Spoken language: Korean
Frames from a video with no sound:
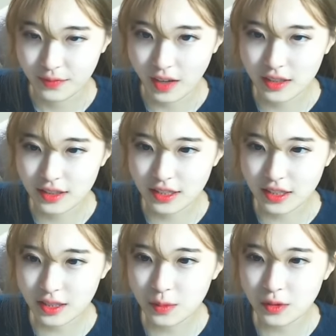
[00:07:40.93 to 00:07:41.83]
아,
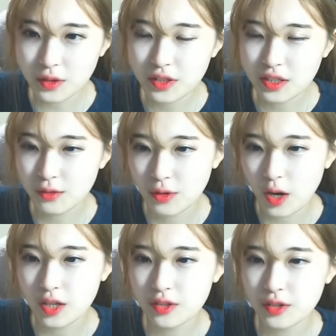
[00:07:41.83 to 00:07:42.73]
찡찡 버전이냐고요?
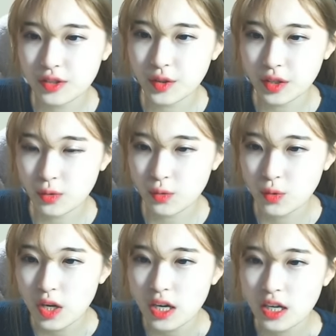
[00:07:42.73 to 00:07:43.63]
아니요, 그건 아니고.
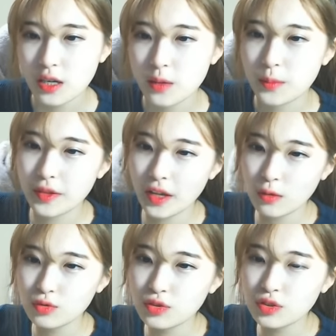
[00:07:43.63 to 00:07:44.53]
맨날
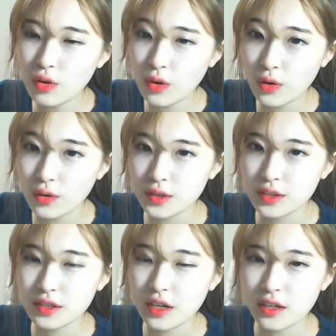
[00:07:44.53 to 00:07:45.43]
우는 거
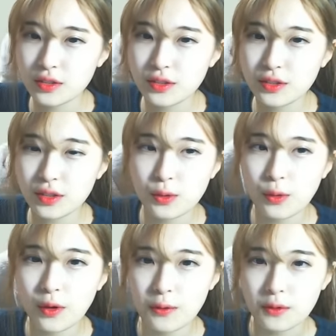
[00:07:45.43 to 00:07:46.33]
진짜, 진짜
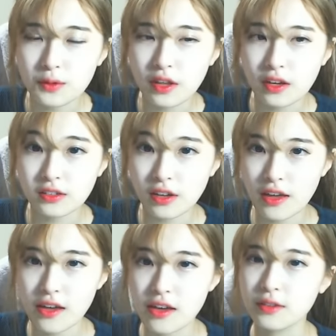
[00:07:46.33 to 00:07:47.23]
죄송해요. 근데
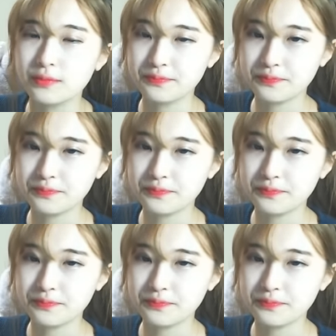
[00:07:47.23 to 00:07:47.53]
그게